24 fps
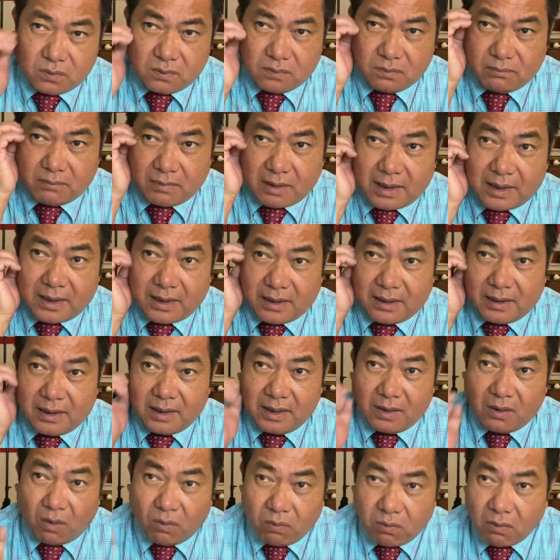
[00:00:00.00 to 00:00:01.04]
mà
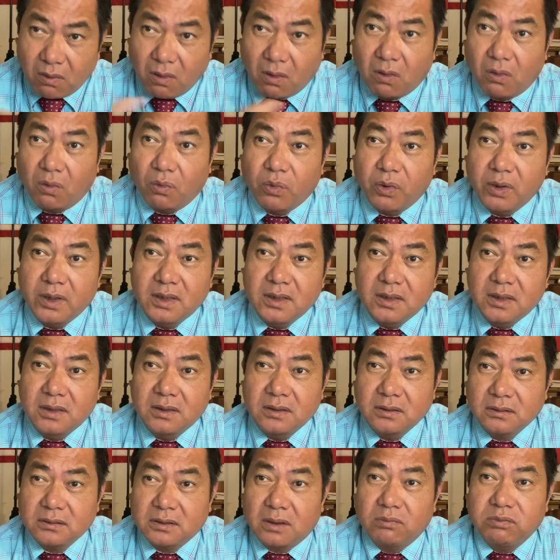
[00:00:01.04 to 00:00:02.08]
ủng hộ khuynh
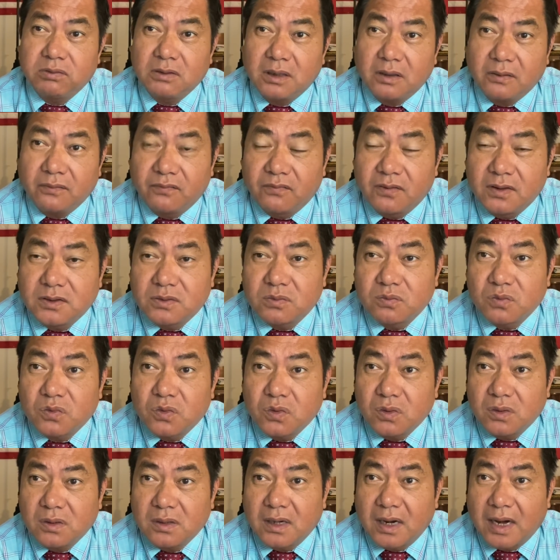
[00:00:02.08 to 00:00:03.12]
hướng thống nhất với Trung
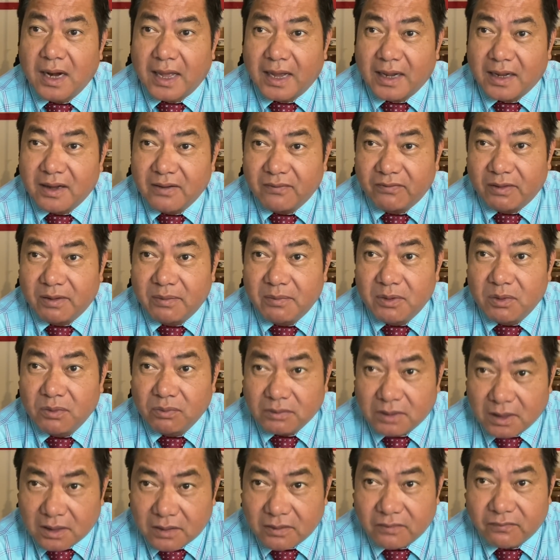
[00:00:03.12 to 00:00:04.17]
Quốc là cứ phải biểu
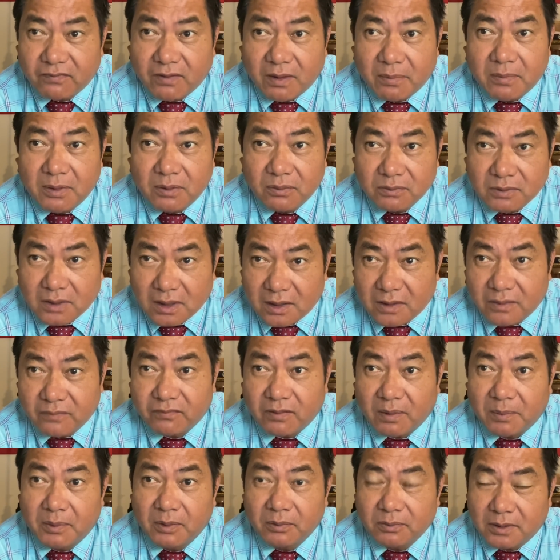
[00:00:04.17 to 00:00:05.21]
tình và biểu tình
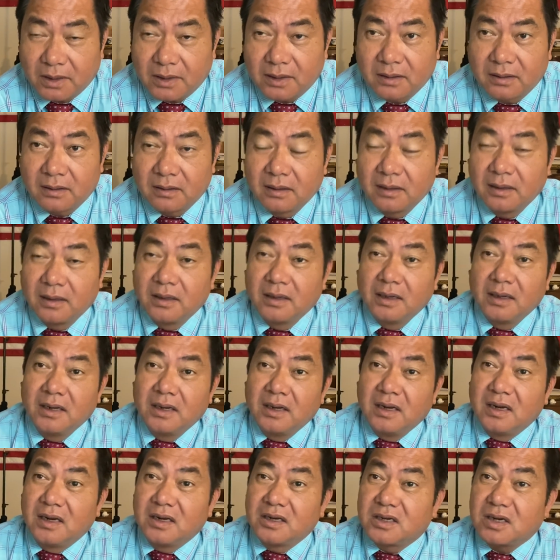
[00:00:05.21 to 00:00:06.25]
và biểu tình
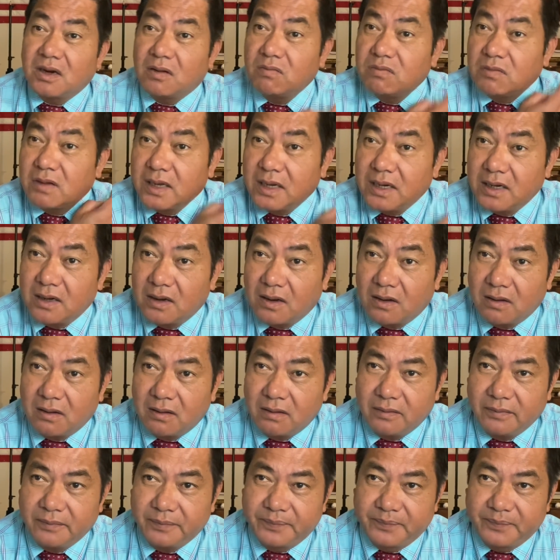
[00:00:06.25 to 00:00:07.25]
trong khi đó